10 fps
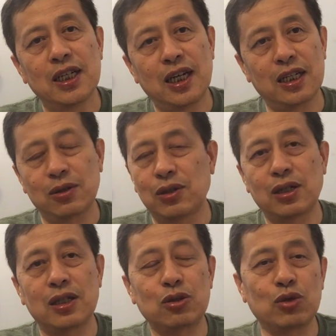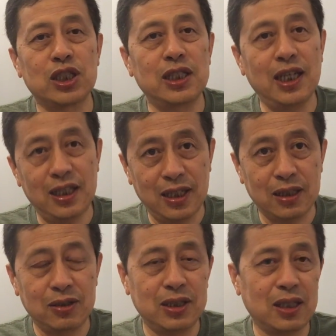啊。理工科和做实验一
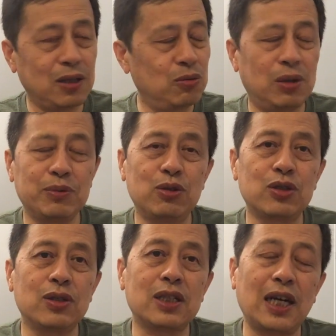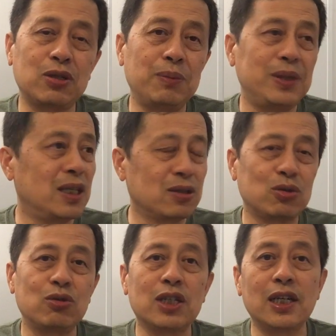样，就相当于我们过去大学毕业的时候
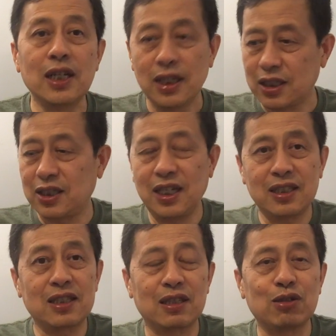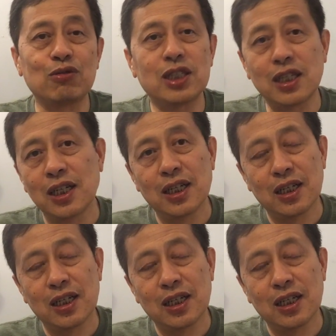做了实验室的东西，